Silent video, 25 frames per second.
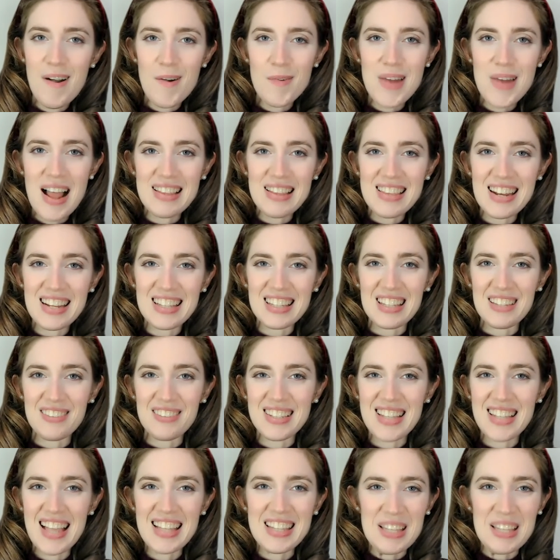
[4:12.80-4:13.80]
Un'altra
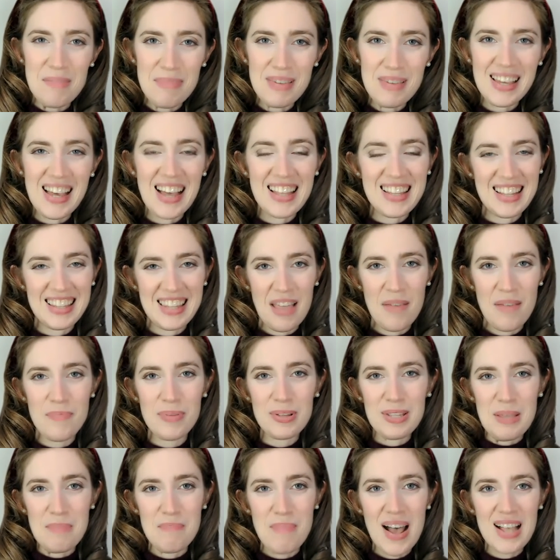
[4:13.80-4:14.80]
attività tipica del
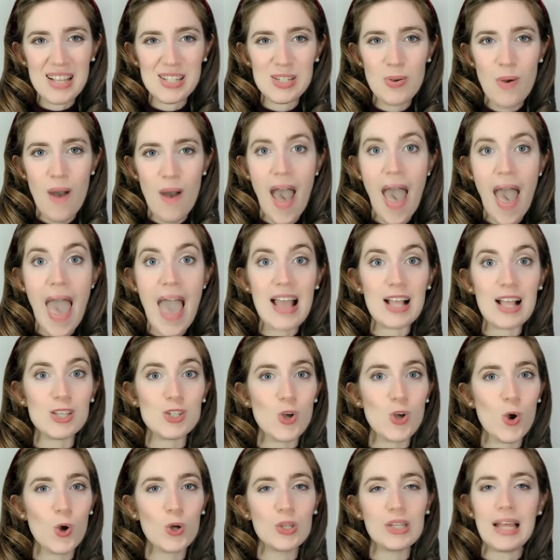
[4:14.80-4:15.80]
tempo di Pasqua è il
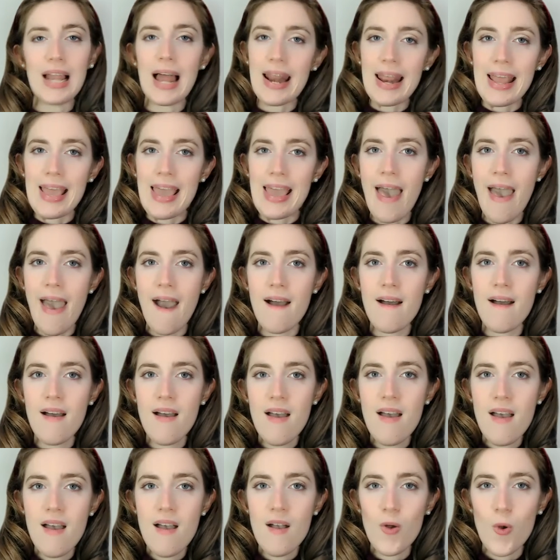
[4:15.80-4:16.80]
gioco della righea.
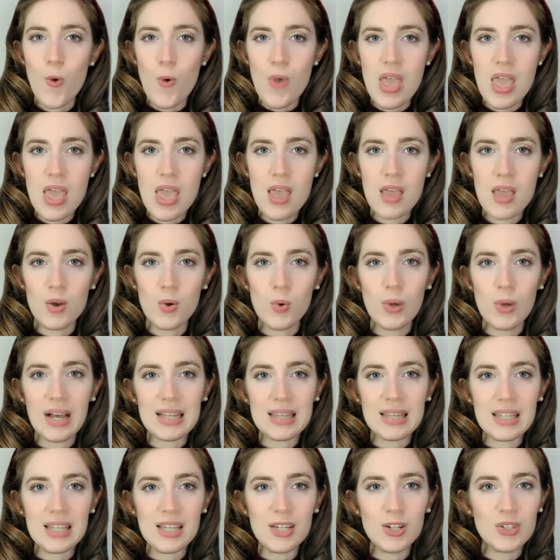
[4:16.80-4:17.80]
Qui, in un
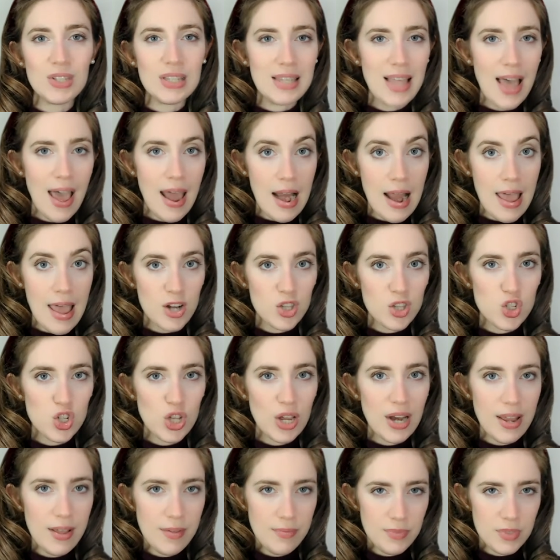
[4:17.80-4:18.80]
catino di terra e
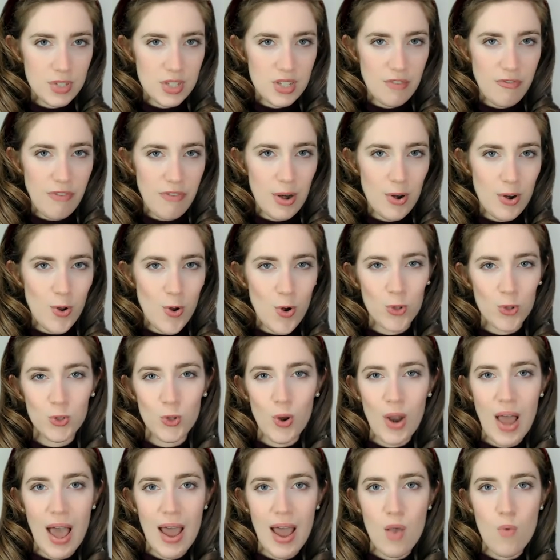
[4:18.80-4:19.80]
argilla, si fanno
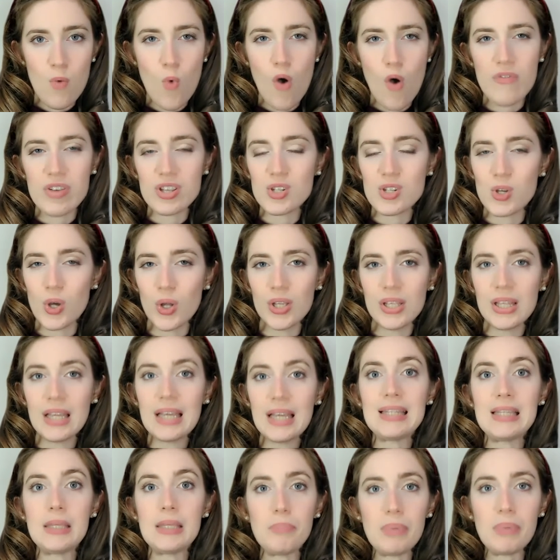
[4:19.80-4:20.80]
rotolare uova
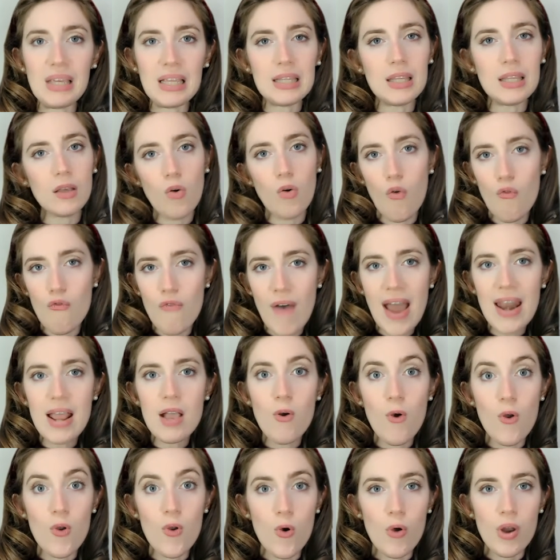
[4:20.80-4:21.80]
sode dipinte con
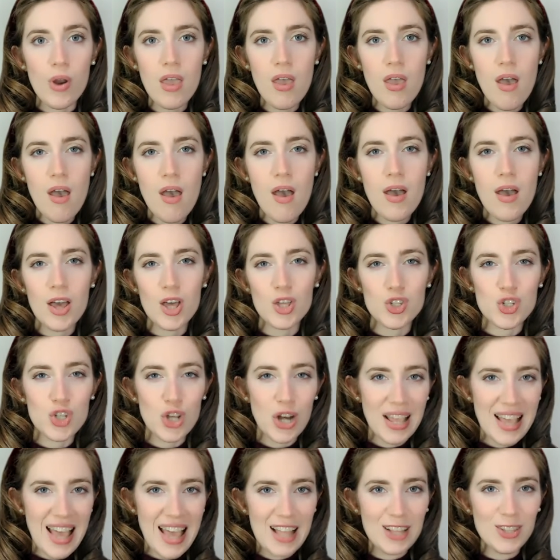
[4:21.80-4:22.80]
vari colori e
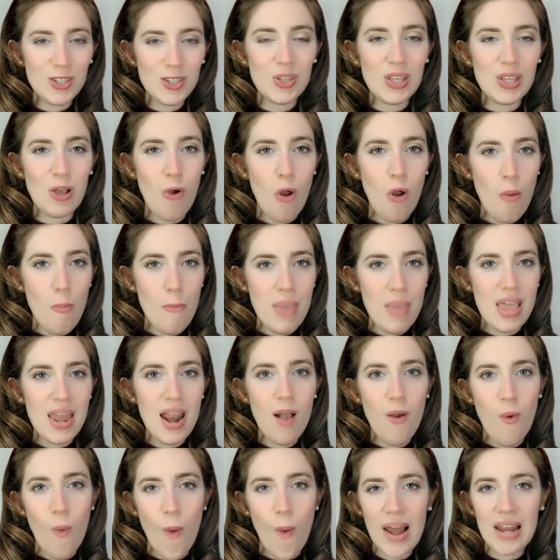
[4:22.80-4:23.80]
cercando di
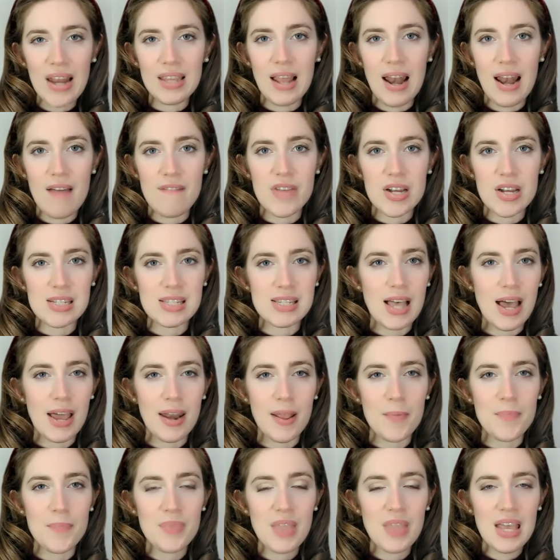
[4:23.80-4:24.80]
colpire quelli degli
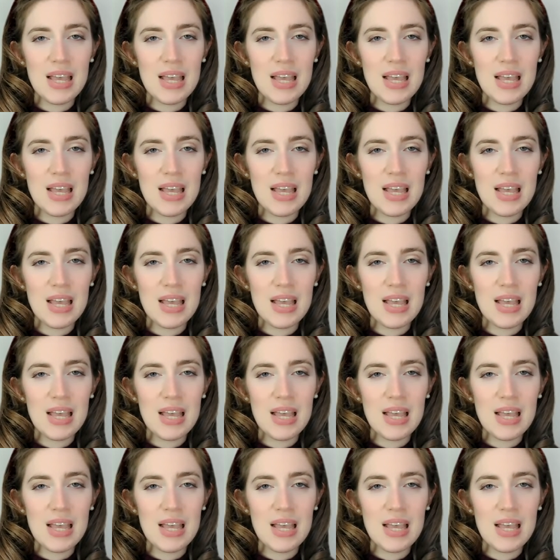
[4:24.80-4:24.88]
avversari.